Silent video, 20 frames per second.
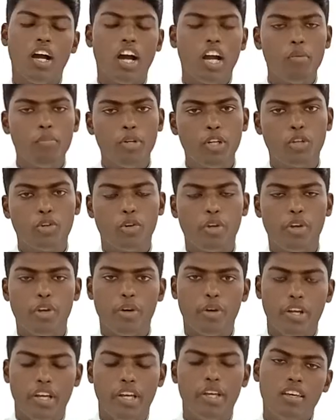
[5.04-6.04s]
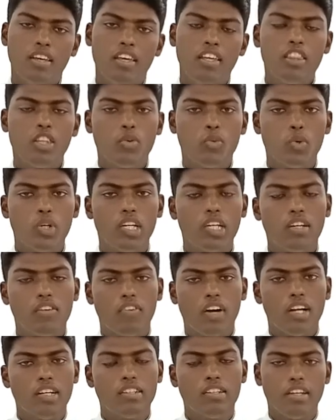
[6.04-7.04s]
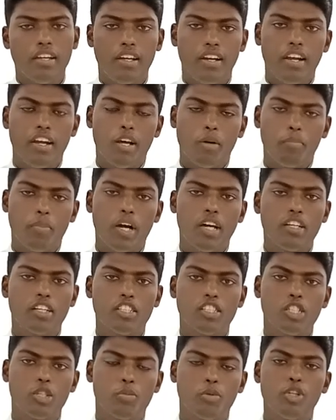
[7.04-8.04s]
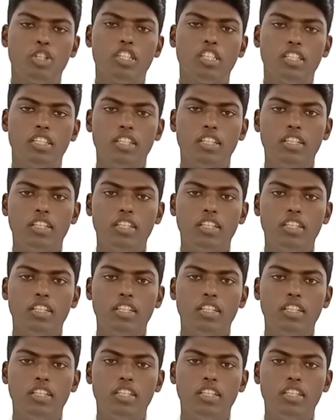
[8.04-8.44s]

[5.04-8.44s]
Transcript: அன்பிற்குரியோரே இந்த உலக வாழ்க்கையிலே நாம் பார்க்கின்ற பொழுது